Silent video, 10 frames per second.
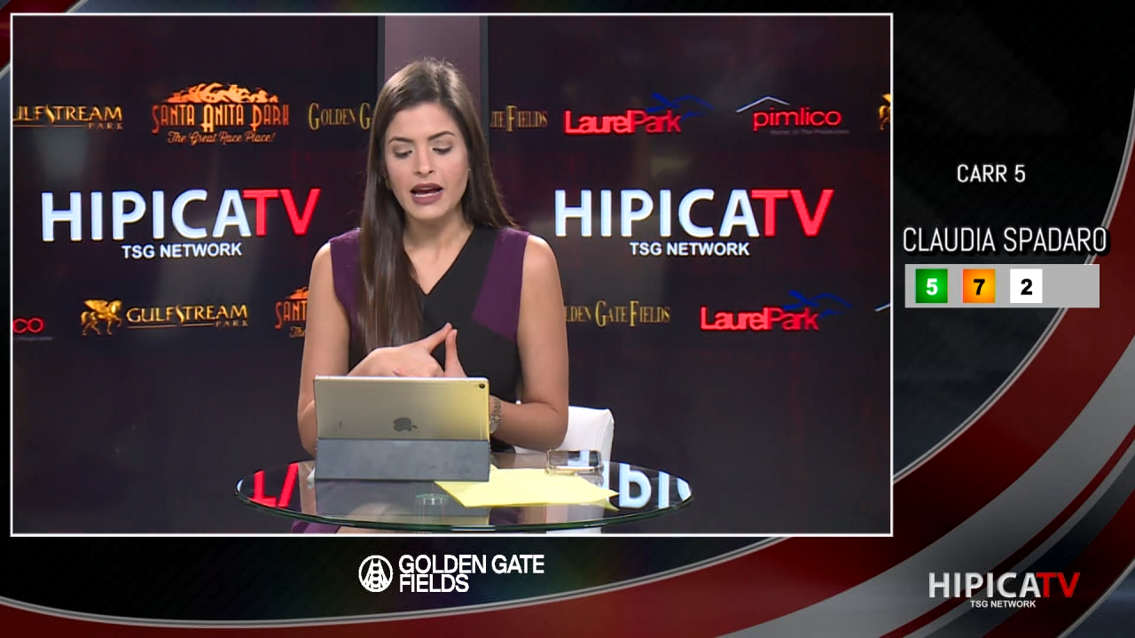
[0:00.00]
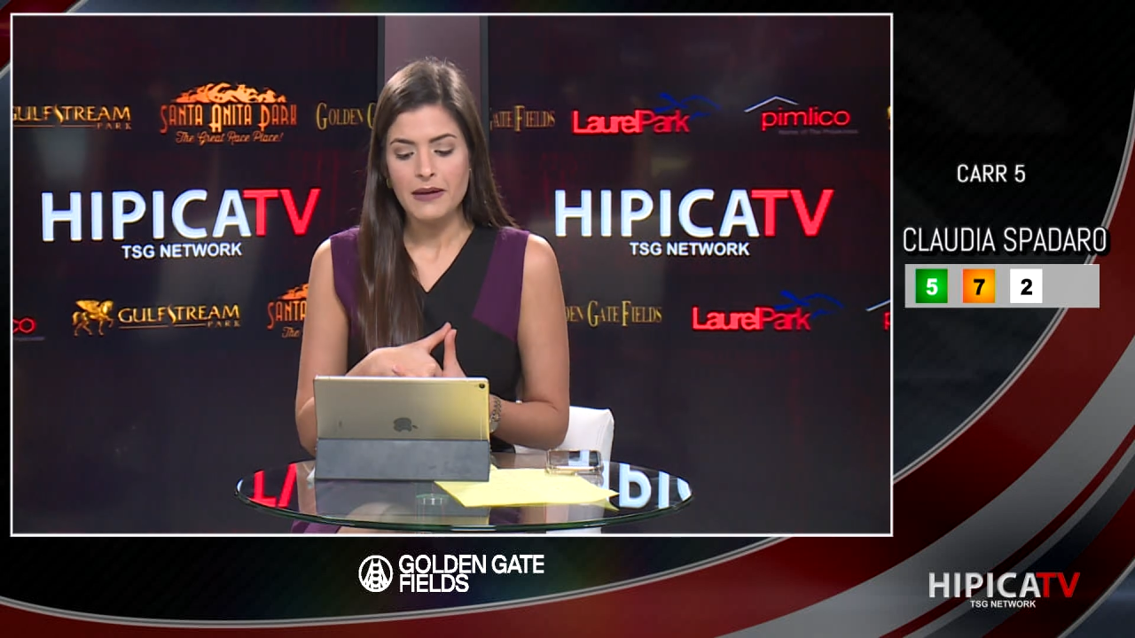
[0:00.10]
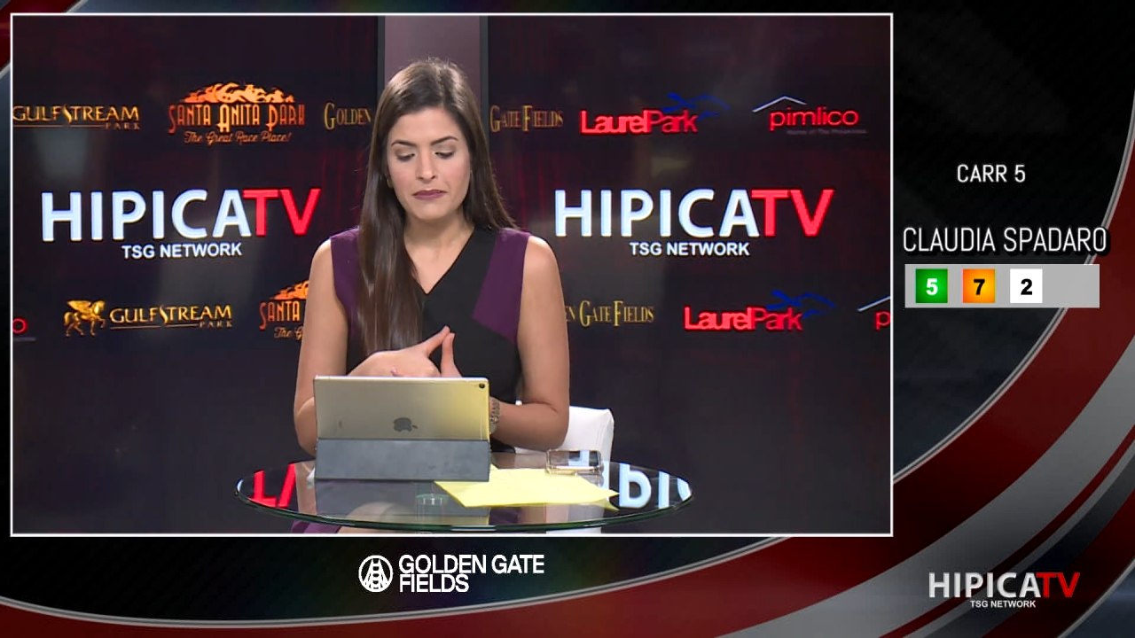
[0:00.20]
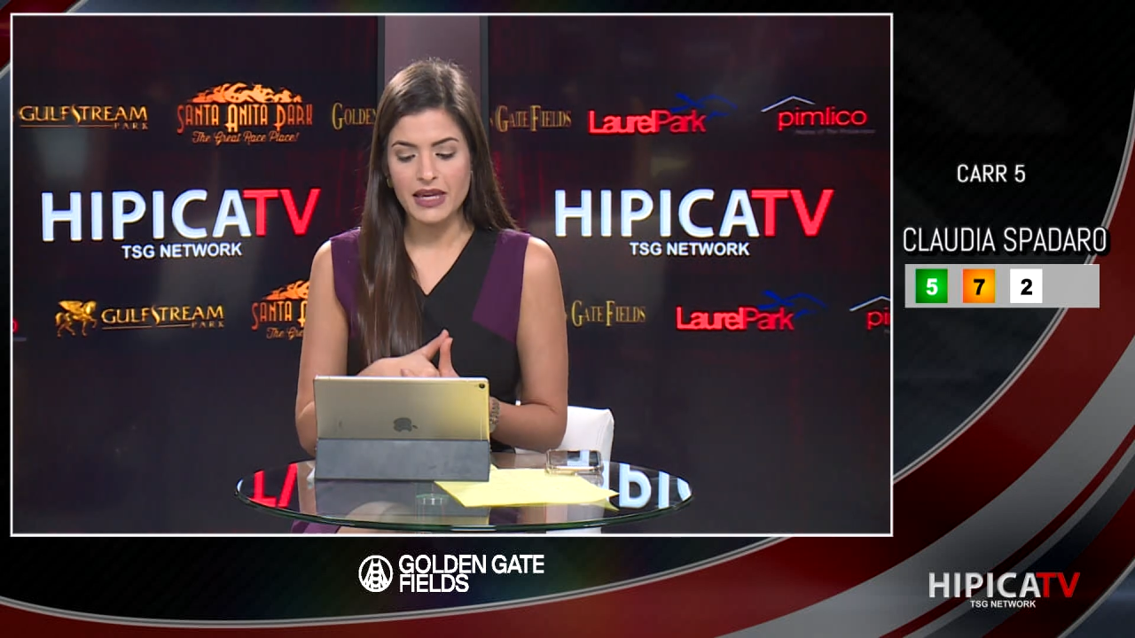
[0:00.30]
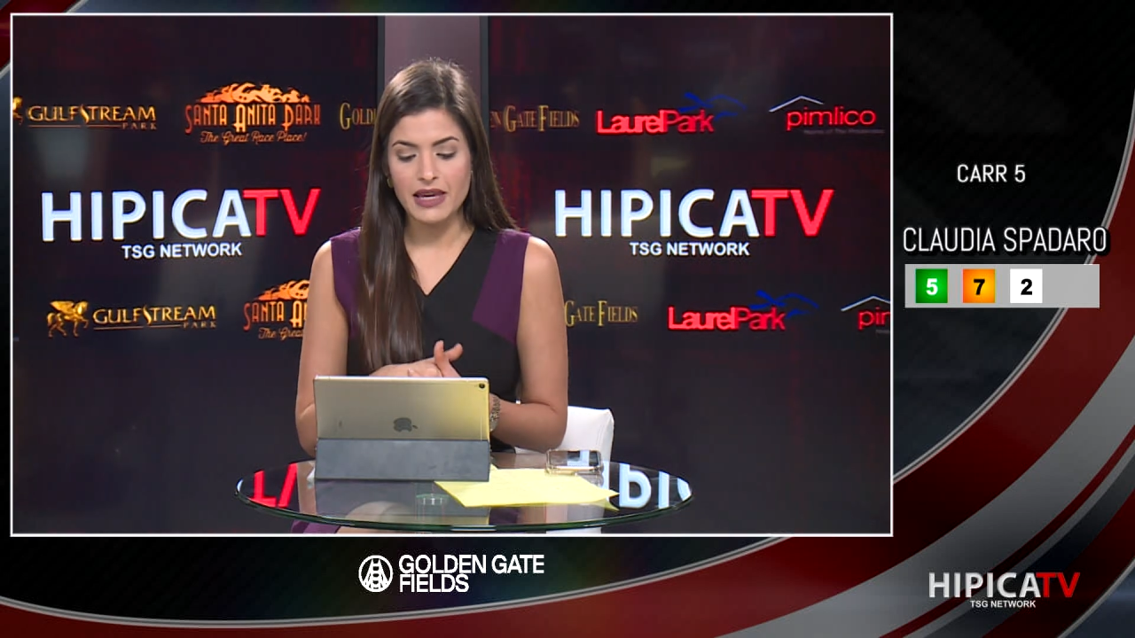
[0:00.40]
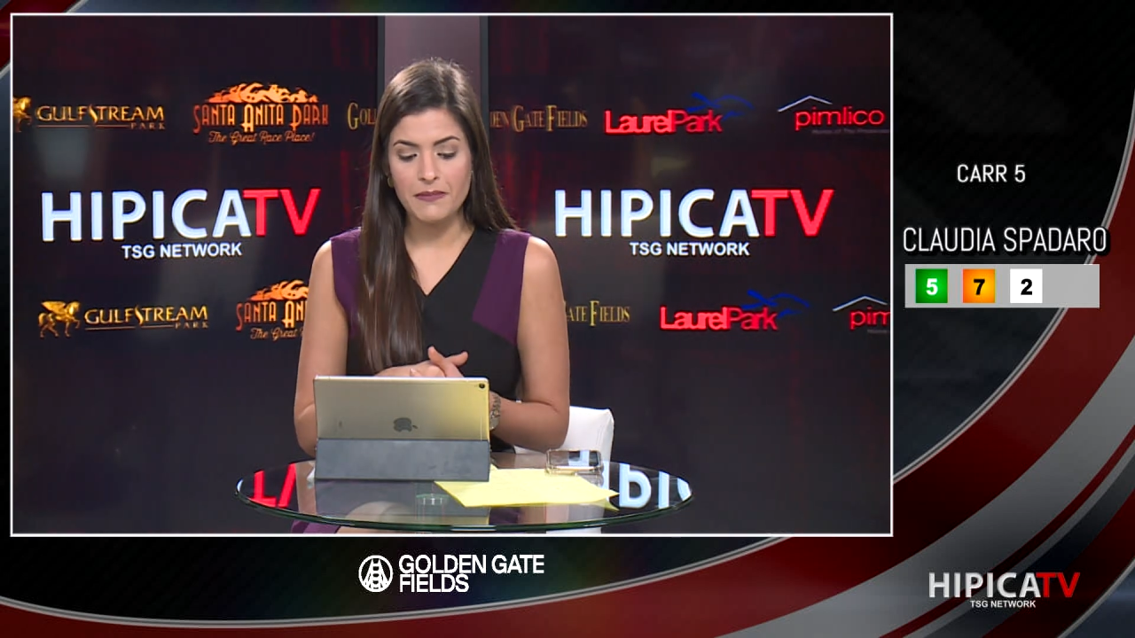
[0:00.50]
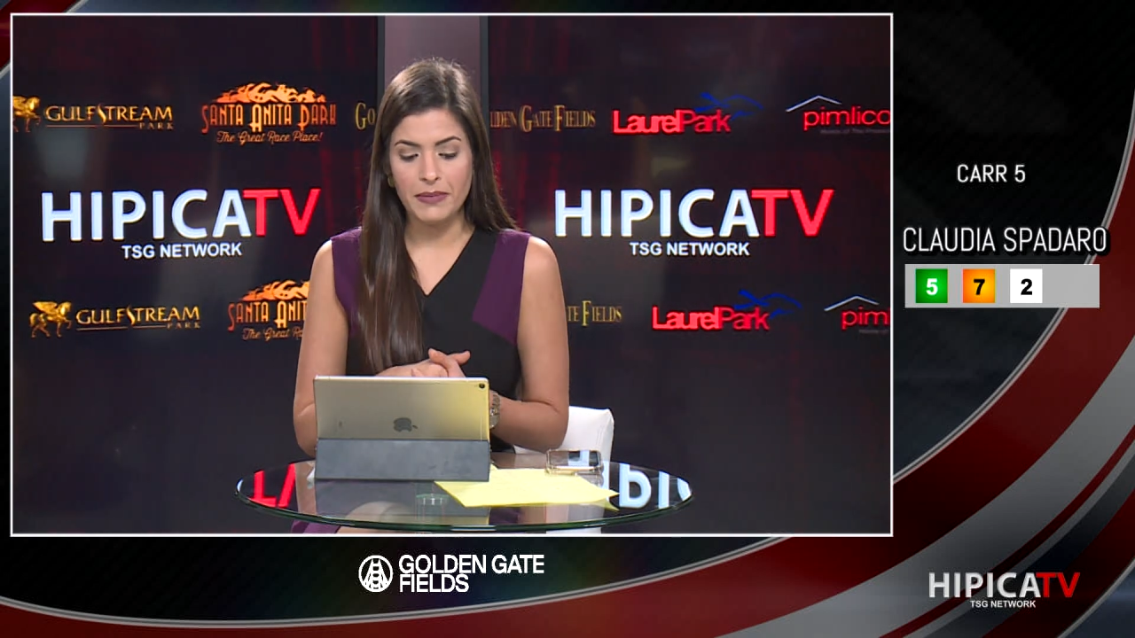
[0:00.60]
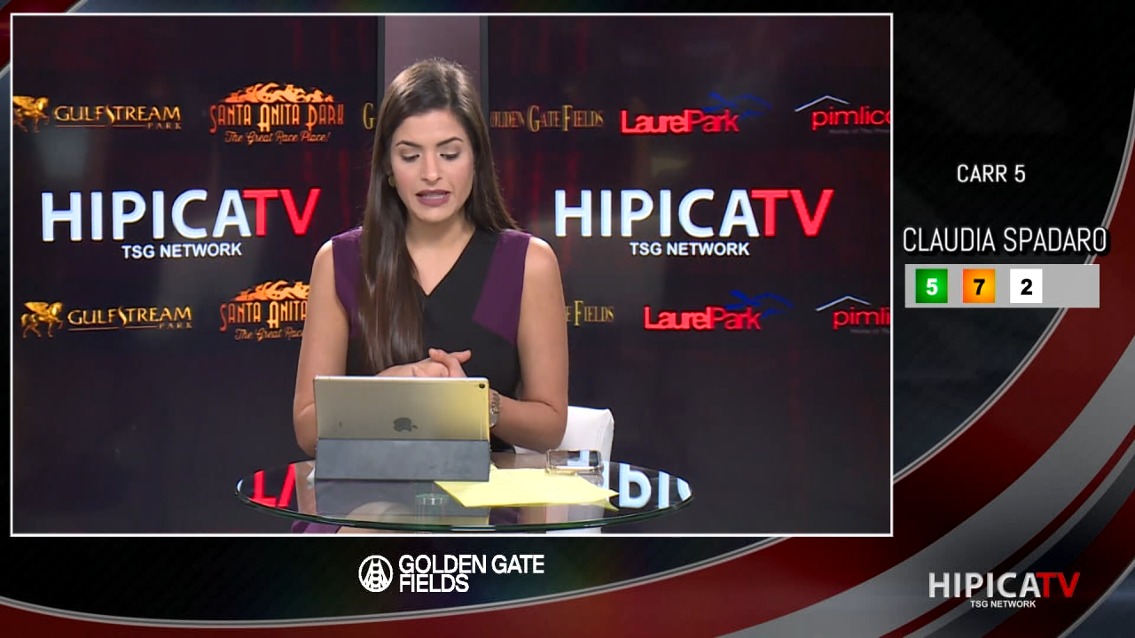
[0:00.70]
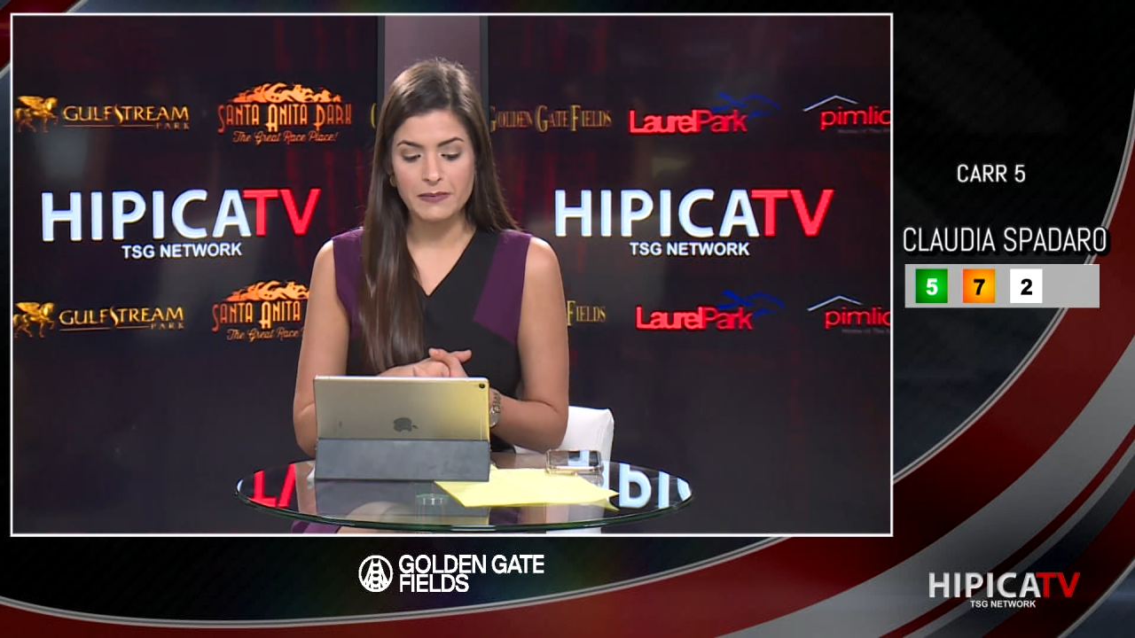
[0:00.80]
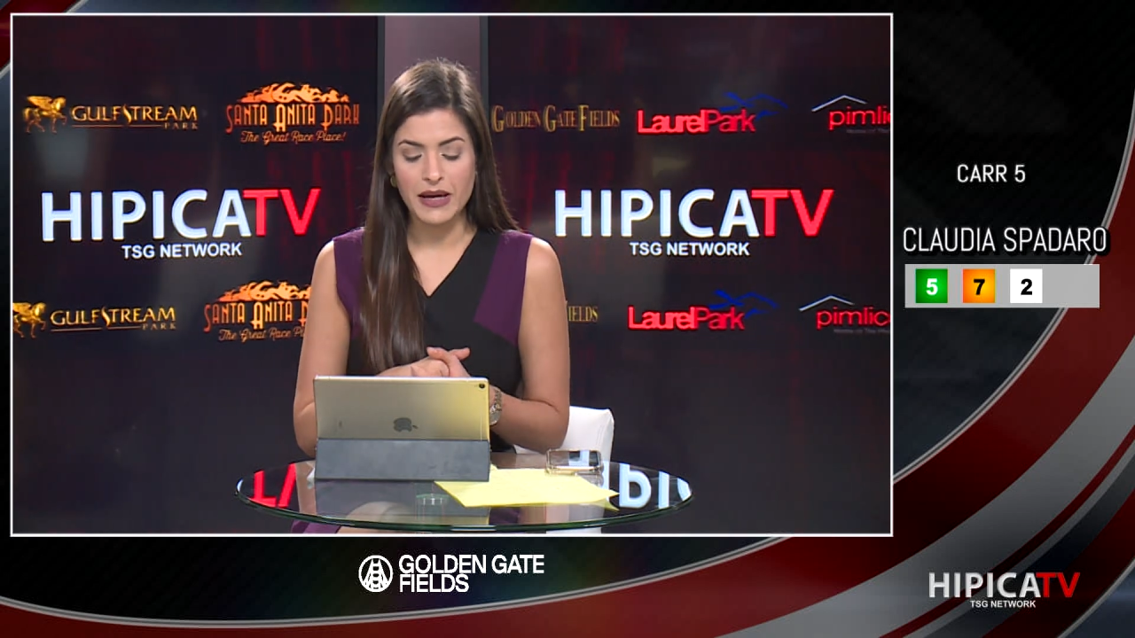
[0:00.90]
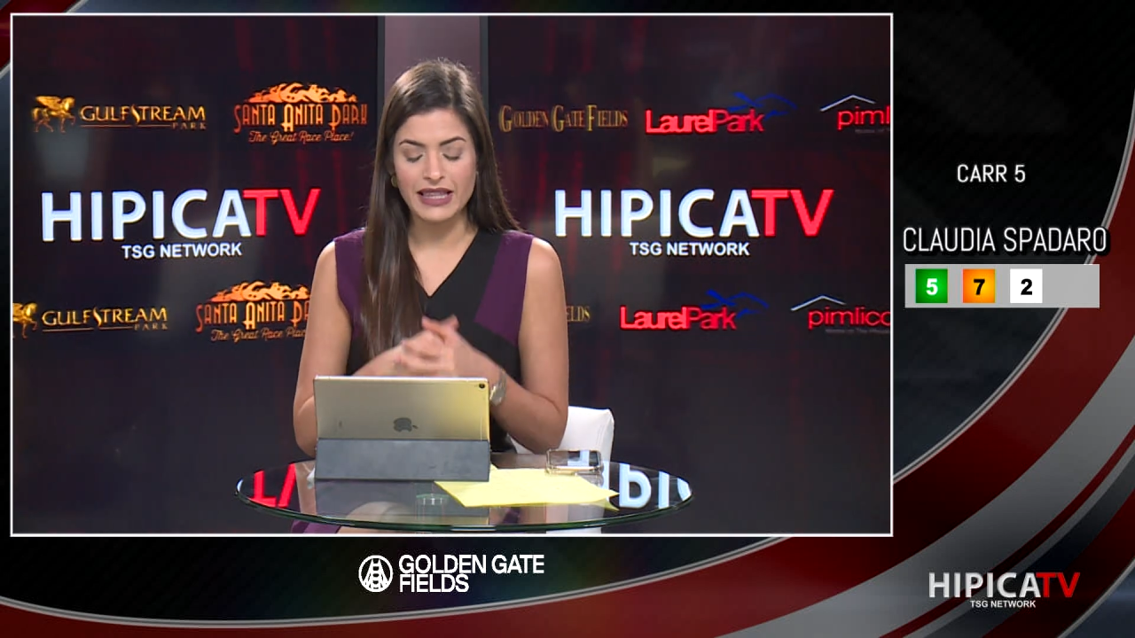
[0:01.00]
mi best bet